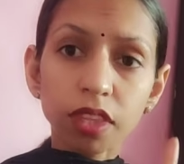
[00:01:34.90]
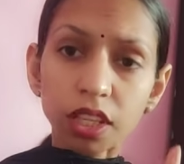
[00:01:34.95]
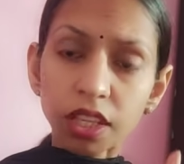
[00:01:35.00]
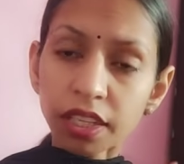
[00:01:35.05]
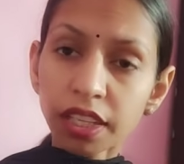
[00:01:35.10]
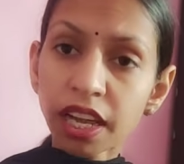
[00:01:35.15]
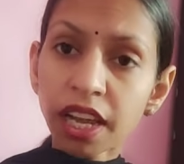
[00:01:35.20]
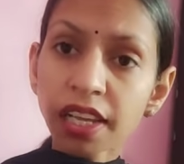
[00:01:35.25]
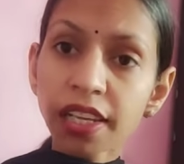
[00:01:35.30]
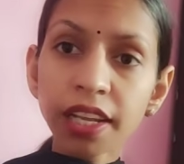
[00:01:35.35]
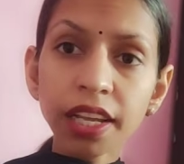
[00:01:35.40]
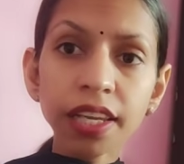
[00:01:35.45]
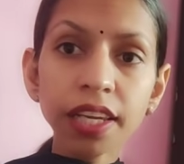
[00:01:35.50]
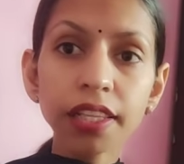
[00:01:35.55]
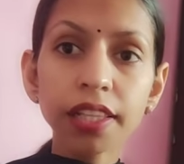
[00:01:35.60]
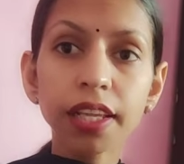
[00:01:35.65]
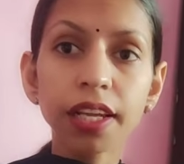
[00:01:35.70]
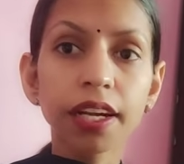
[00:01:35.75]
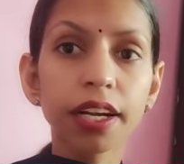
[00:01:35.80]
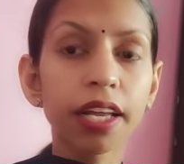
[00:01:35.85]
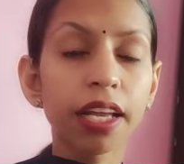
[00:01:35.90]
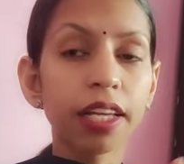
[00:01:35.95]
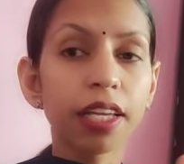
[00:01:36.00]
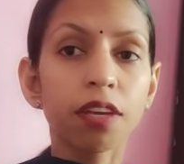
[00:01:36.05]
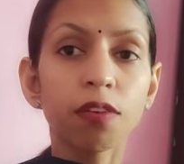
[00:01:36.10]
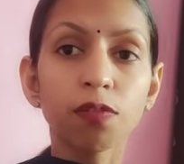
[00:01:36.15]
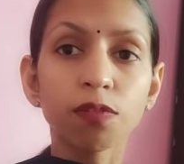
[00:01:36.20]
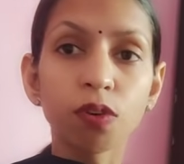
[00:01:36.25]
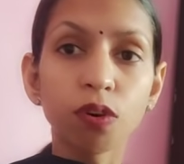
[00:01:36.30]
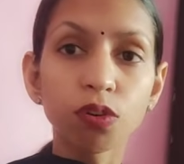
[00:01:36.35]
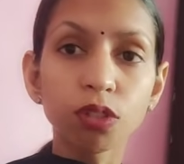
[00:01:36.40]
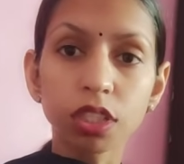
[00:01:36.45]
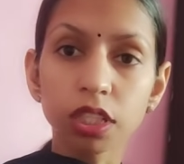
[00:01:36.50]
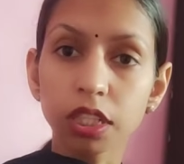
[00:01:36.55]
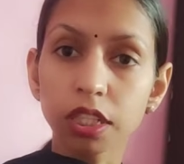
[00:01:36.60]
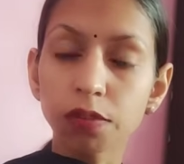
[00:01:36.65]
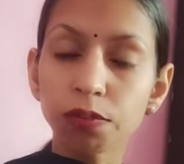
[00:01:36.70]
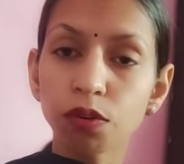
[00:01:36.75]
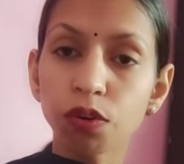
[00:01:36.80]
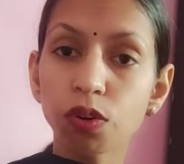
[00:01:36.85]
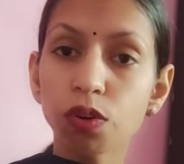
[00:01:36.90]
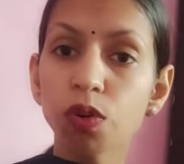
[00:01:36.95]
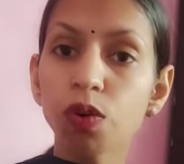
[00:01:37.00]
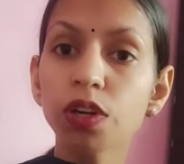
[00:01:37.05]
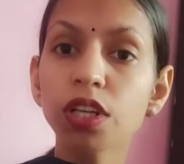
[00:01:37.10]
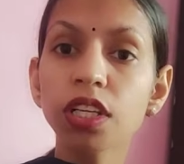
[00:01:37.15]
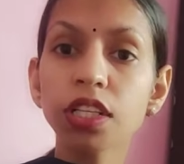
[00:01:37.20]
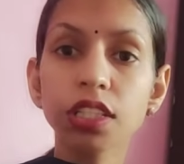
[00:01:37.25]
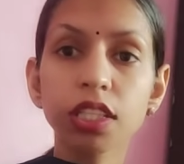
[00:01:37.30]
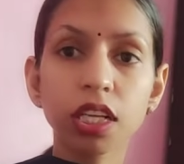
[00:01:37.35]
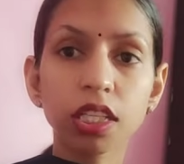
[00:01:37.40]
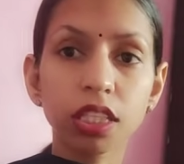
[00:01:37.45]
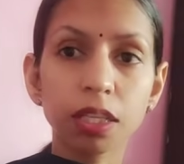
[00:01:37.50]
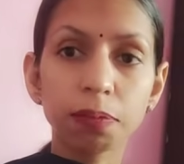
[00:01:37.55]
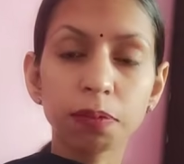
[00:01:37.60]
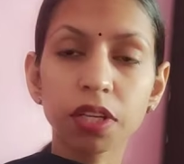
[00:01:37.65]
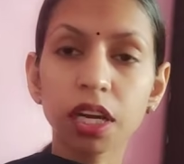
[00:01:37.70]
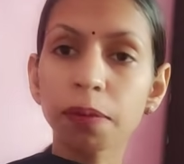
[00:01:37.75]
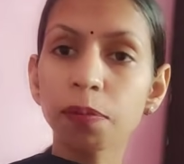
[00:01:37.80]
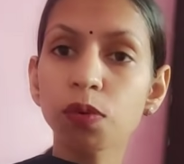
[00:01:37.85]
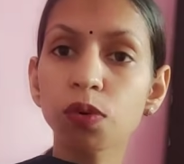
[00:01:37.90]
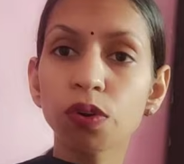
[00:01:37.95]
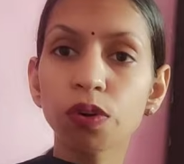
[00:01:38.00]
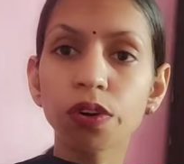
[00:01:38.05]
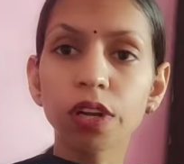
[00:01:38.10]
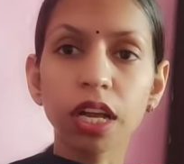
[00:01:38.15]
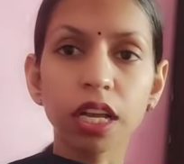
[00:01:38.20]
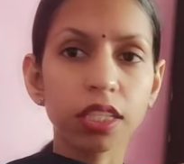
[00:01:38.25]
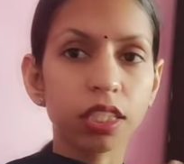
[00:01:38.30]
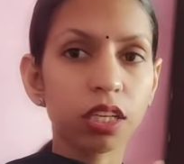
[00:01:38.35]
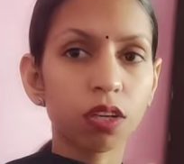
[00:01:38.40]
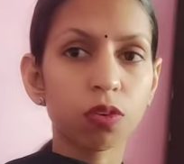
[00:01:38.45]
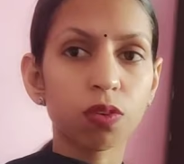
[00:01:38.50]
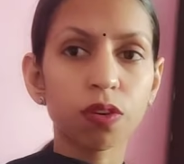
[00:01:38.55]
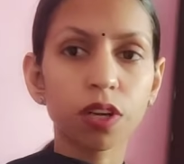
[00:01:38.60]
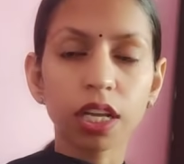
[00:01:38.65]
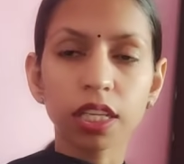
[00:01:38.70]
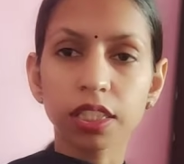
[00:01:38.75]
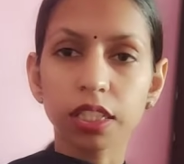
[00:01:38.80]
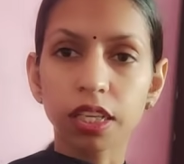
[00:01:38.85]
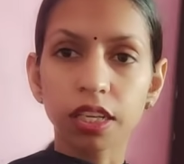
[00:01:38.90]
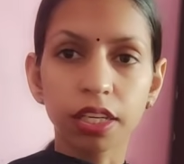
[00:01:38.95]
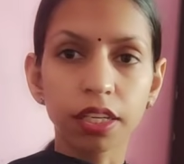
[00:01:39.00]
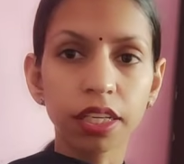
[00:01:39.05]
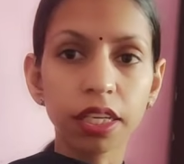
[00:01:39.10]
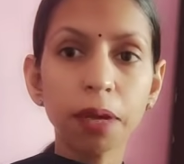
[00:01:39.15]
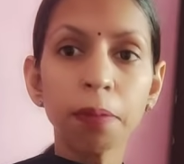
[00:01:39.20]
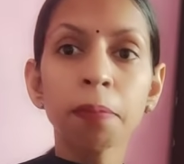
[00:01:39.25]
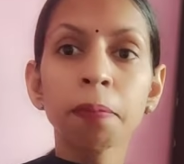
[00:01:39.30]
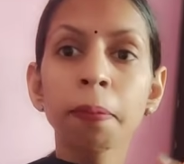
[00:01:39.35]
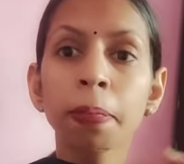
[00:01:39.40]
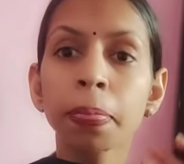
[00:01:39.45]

यहाँ ये नहीं देखना है कि वो वो कौन किसका सब्सक्राइब कौन कैसा कौन कैसा नहीं ठीक है